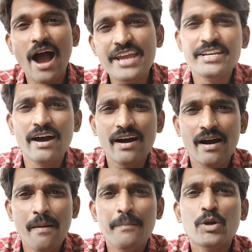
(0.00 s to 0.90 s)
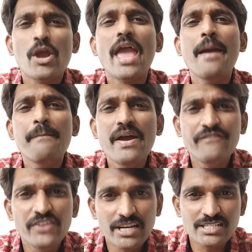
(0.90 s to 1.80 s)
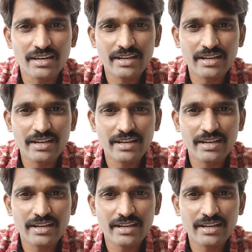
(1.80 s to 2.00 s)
అయినా మీకు ఎంఐ ఫీల్డర్స్